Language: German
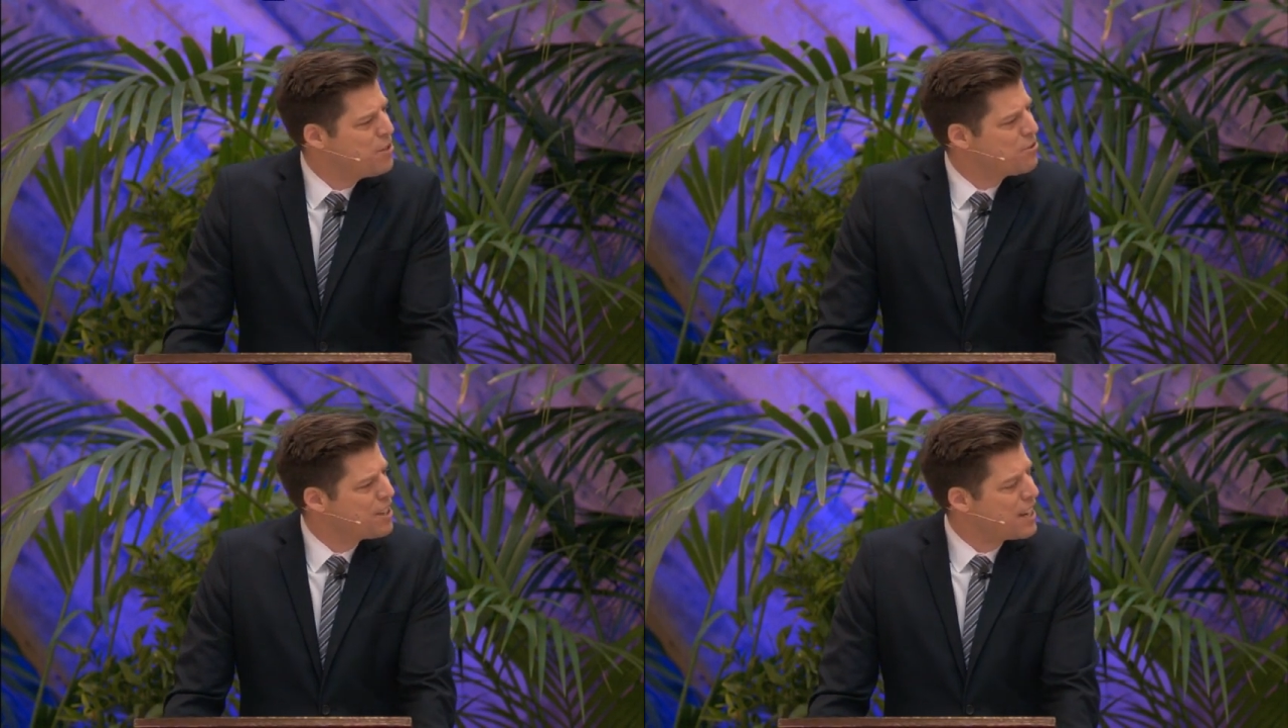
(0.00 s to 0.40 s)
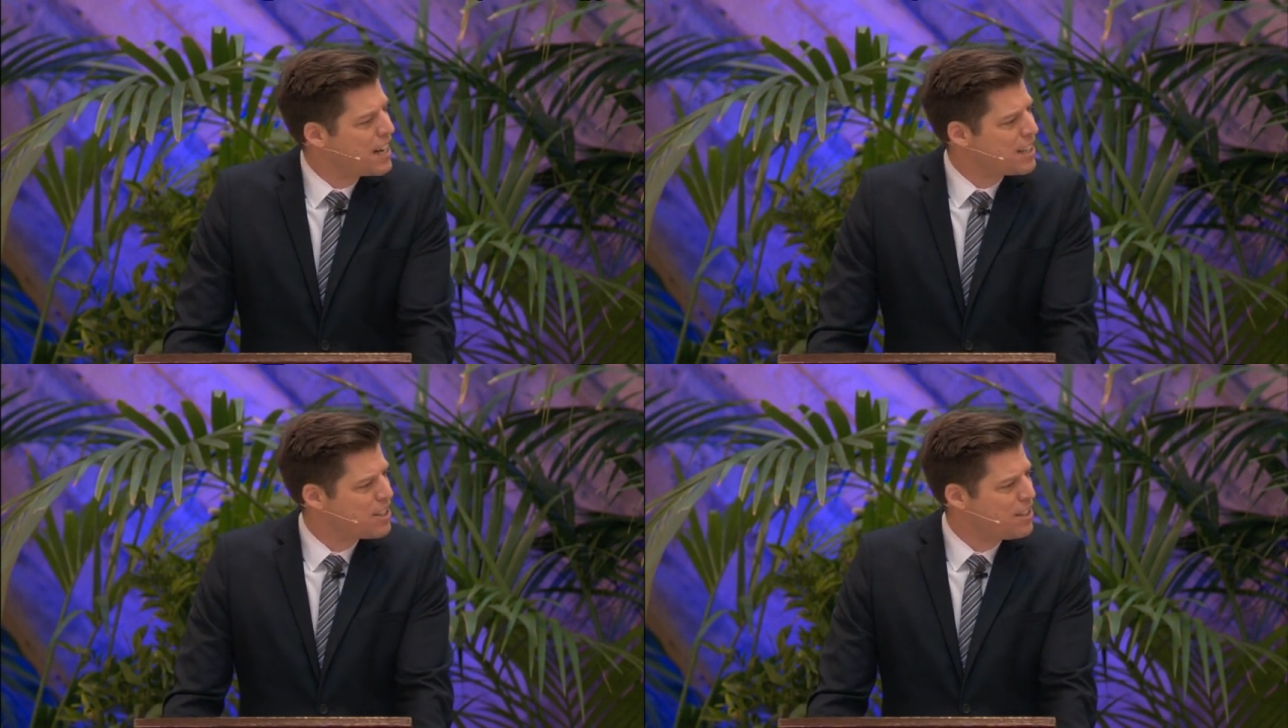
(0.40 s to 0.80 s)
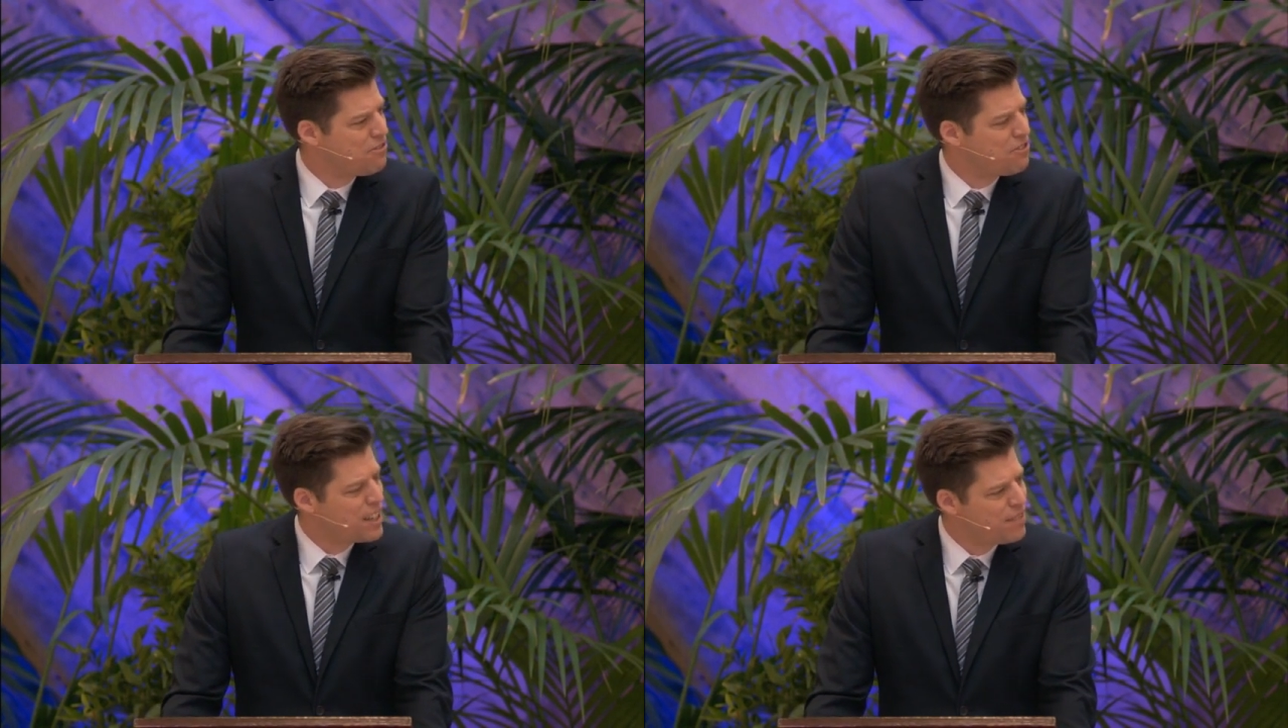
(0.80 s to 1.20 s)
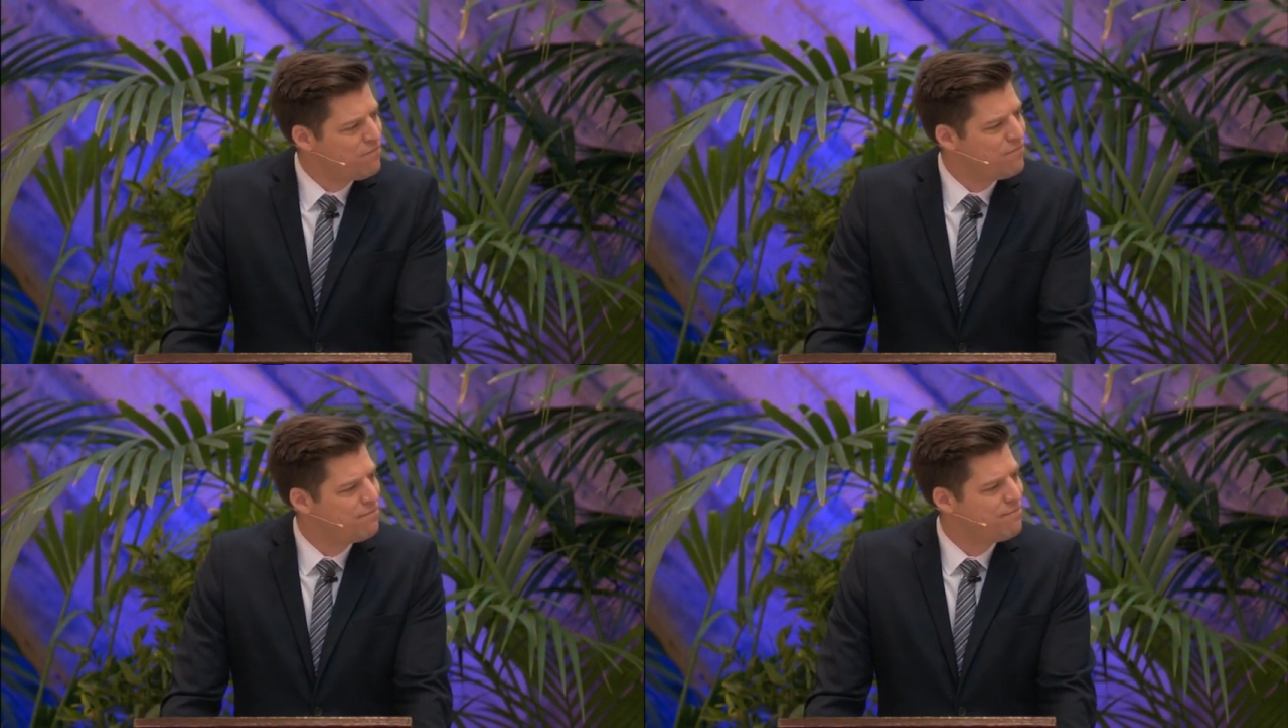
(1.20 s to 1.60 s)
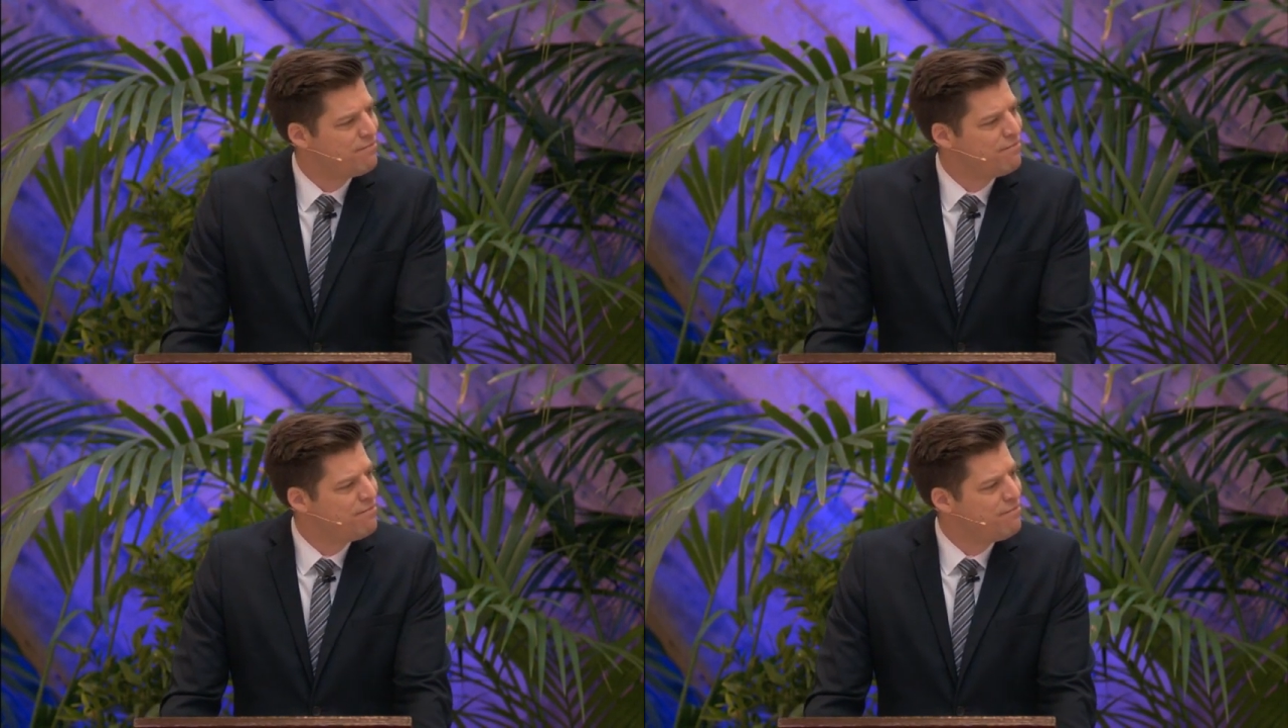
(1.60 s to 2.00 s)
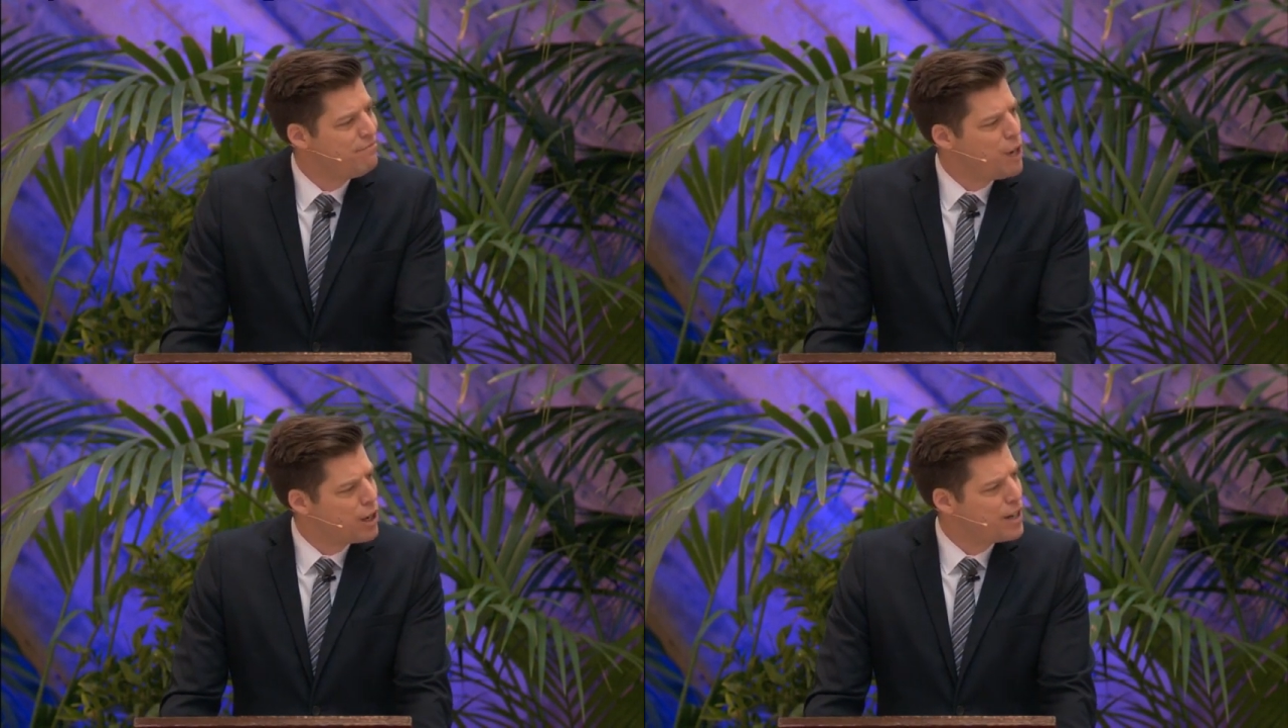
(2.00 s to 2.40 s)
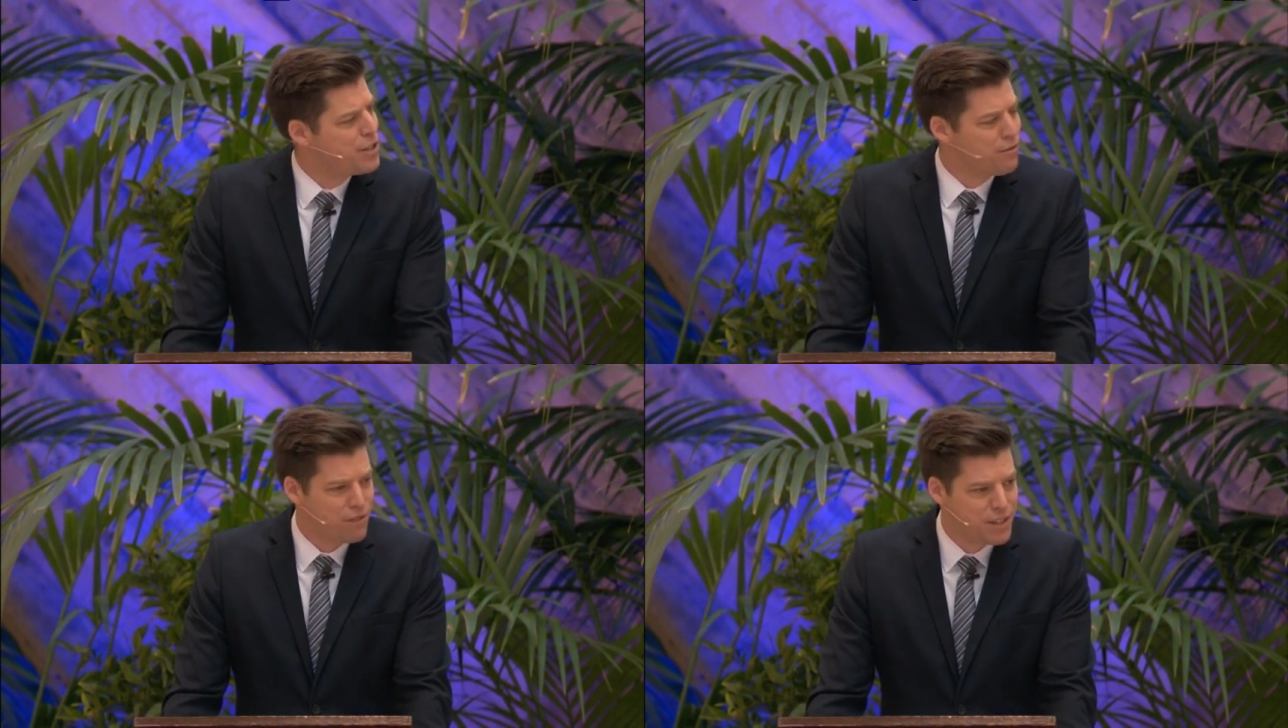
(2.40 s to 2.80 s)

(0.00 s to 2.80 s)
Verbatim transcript: Sie war die Göttin der Ehe und Fruchtbarkeit.